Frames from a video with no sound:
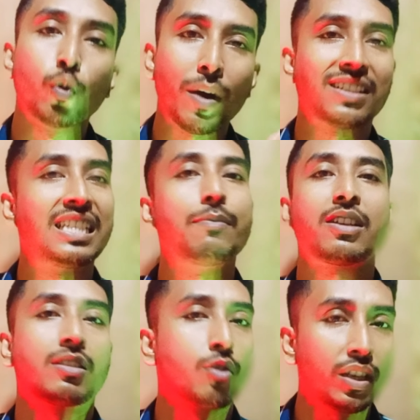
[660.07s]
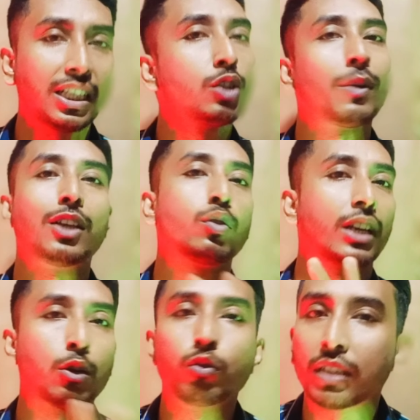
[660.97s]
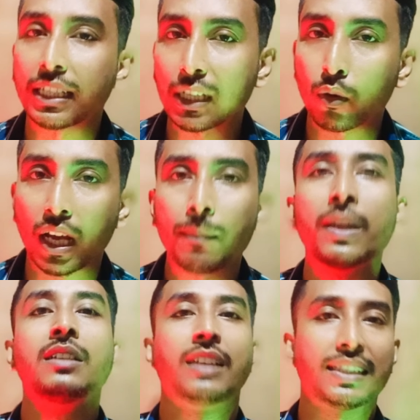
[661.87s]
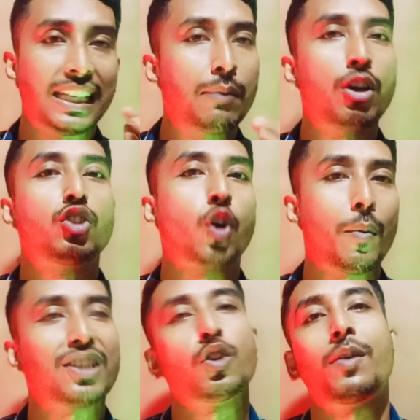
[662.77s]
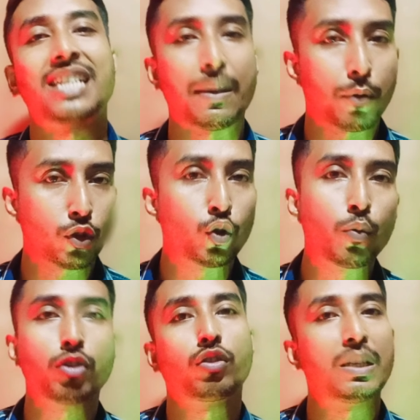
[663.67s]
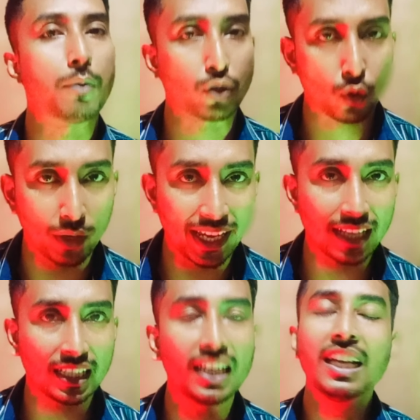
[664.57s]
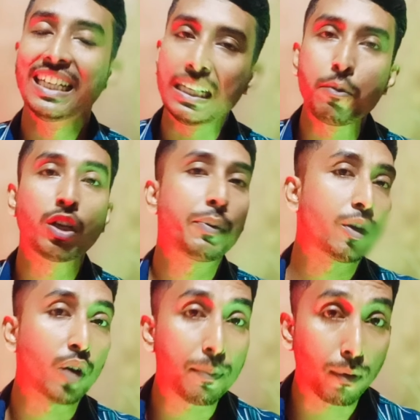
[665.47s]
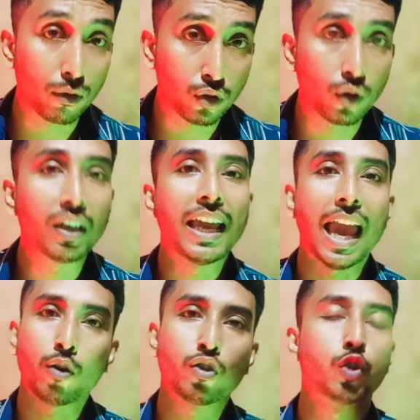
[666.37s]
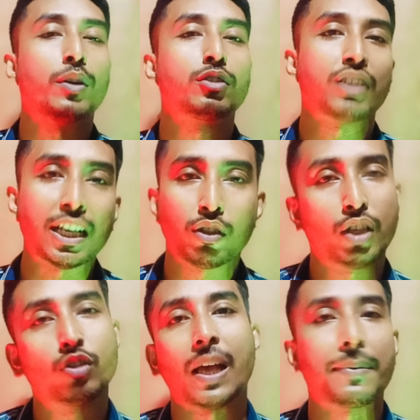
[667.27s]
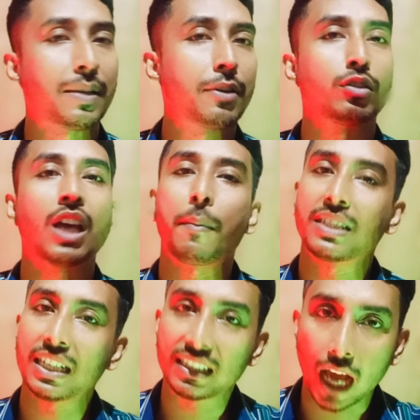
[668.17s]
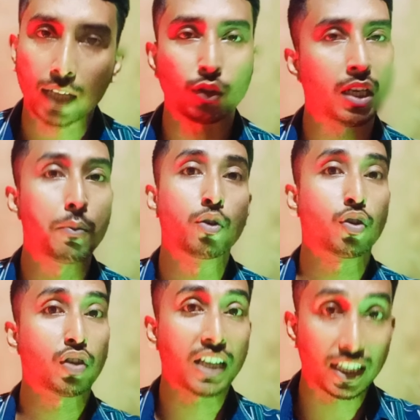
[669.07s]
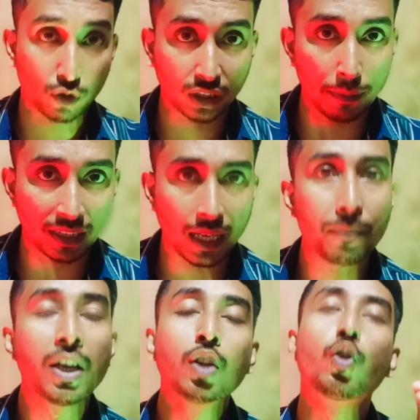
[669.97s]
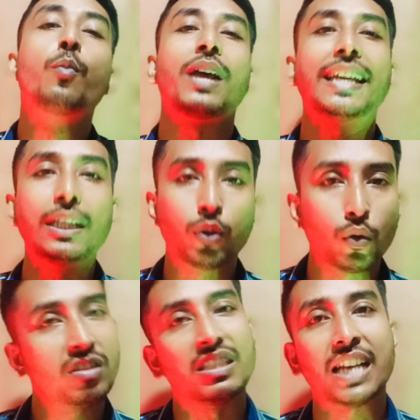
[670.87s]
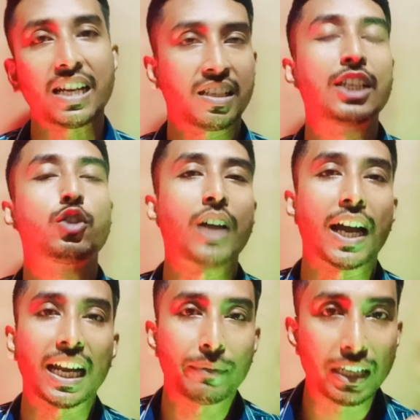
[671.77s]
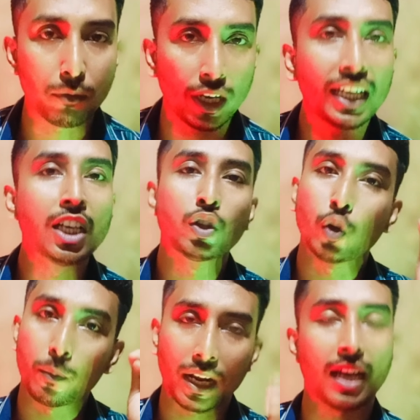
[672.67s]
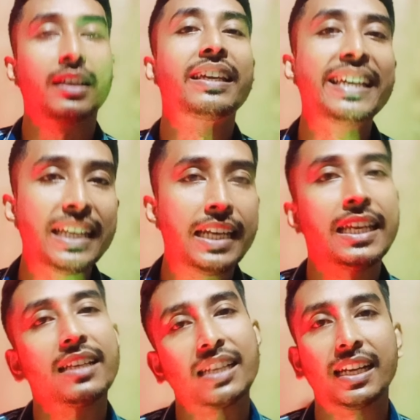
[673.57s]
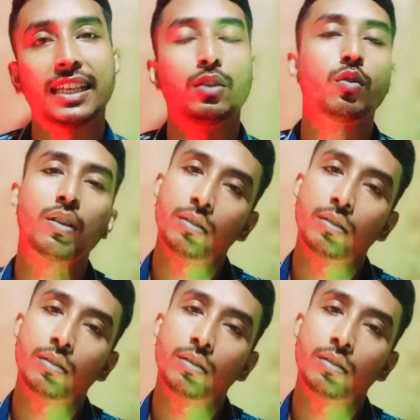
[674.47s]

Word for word: দু মাস তিন মাস রয়েছে তোমরা কিন্তু এটা করতে যেও না যার চ্যানেলের বয়স ছ মাস ন মাস এক বছর দু বছর তিন বছর হয়ে গেছে ডিমোটিভেট হয়ে পড়ছো এখন শুধুমাত্র চাইছো কিছু সাবস্ক্রাইবার যদি আমার চ্যানেলে থাকতো তাহলে মনোযোগে কাজ করতে পারতাম তোমরাই কিন্তু জাস্ট কিছু টাকার বিনিময়ে তোমরা কিনে নিয়ে চ্যানেলে কিন্তু